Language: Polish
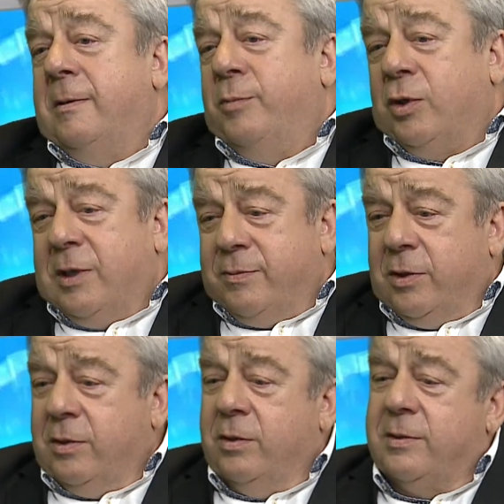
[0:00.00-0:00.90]
Potem
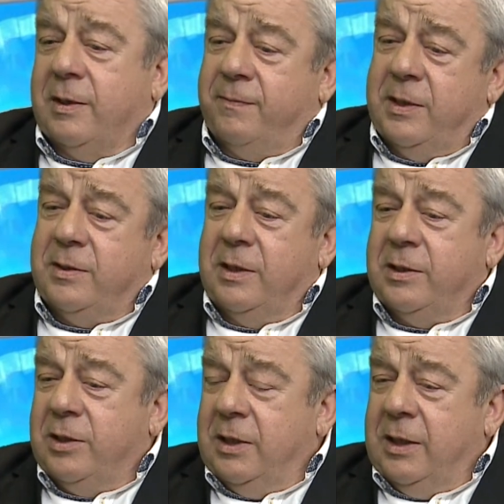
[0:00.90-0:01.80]
są konsekwencje,
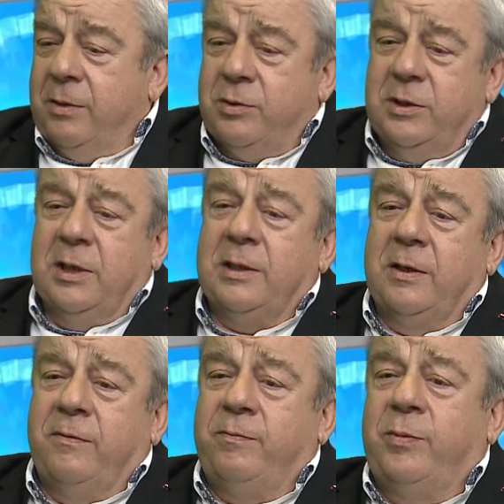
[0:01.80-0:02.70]
jeżeli nauczyciel
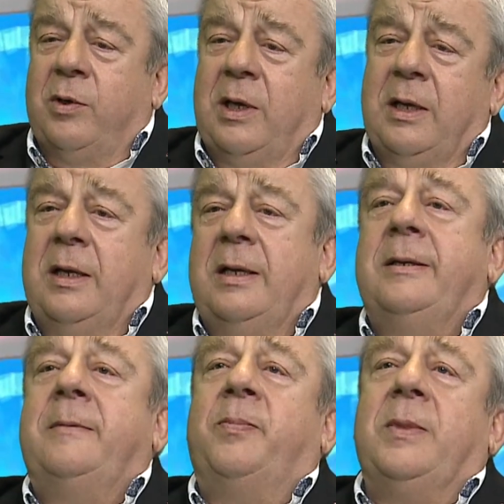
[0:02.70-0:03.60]
tego w porę
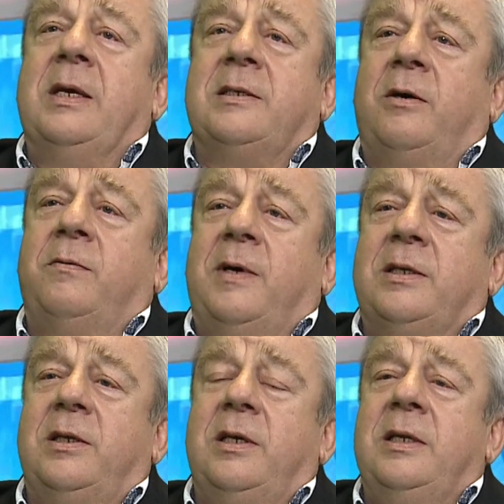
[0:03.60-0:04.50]
nie
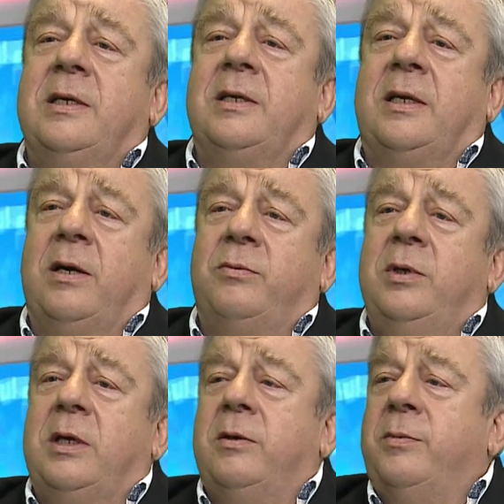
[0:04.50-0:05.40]
zauważy i nie
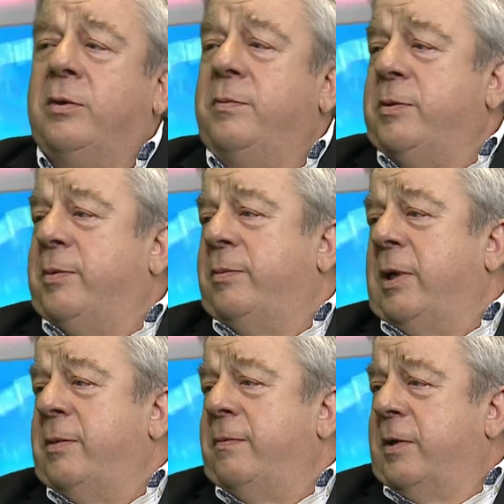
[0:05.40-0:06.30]
zareaguje, to mogą być
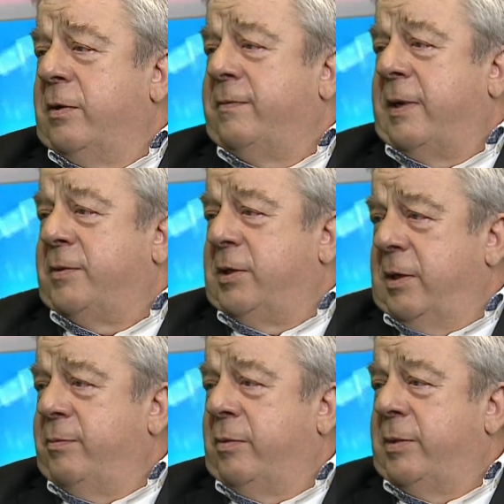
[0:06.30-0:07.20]
problemy wychowawcze
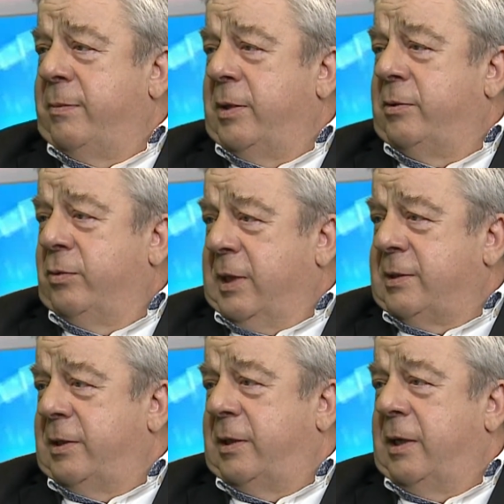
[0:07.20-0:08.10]
i problemy
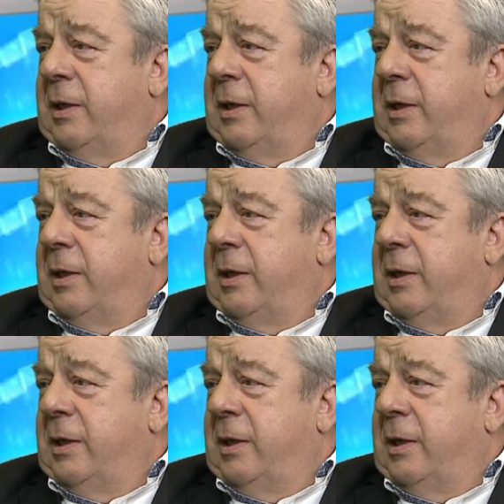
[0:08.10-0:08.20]
edukacyjne.